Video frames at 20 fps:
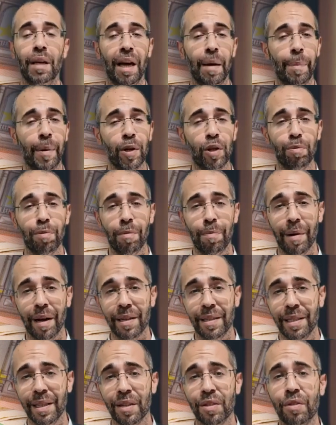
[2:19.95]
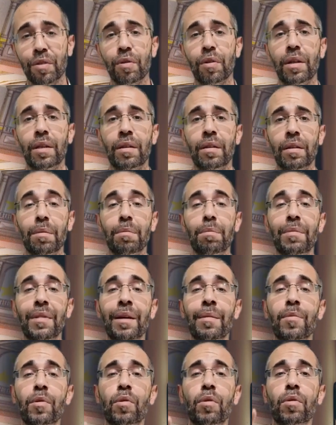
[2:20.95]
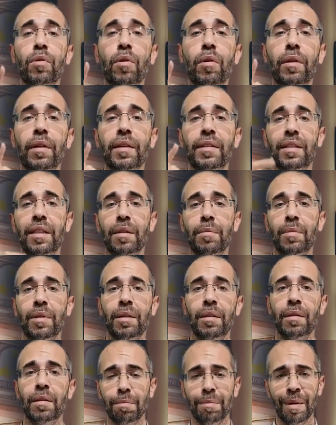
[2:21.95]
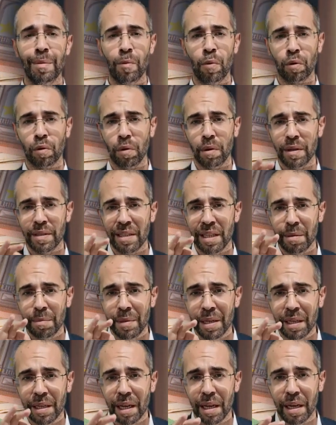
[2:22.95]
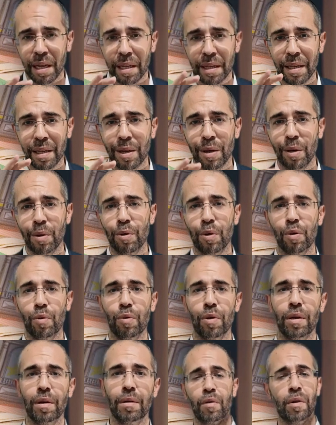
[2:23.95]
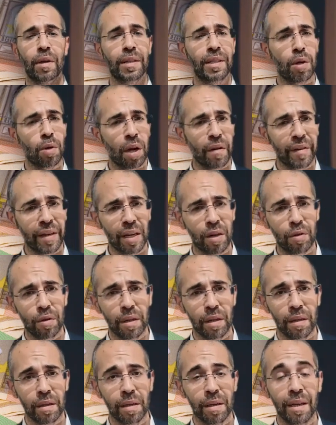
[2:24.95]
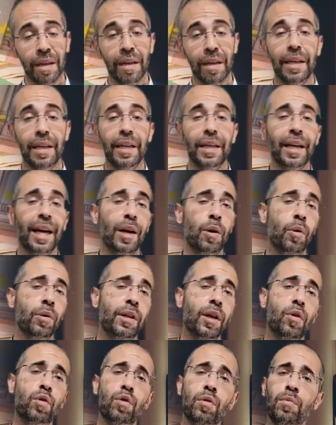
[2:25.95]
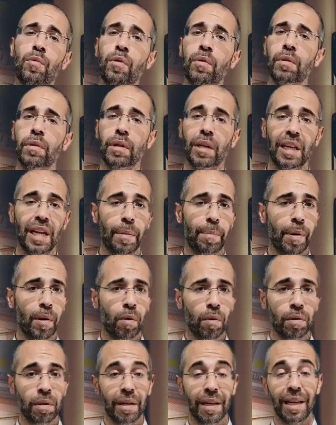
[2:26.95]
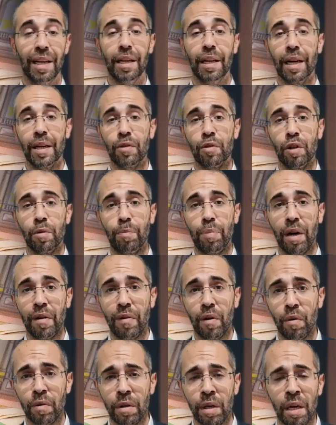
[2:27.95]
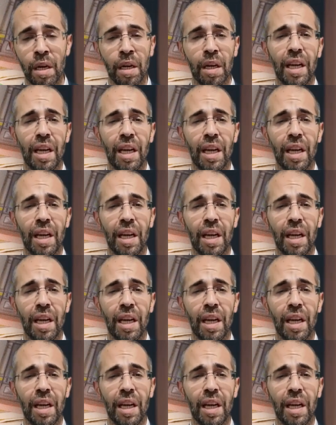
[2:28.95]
Après, tu peux partir serein, même contre tes ennemis, même contre les ennemis qui à l'intérieur de toi. Vous connaissez le Rav Gal Cohen Il raconte à tout le monde, il n'a pas honte, et il a raison de ne pas avoir honte.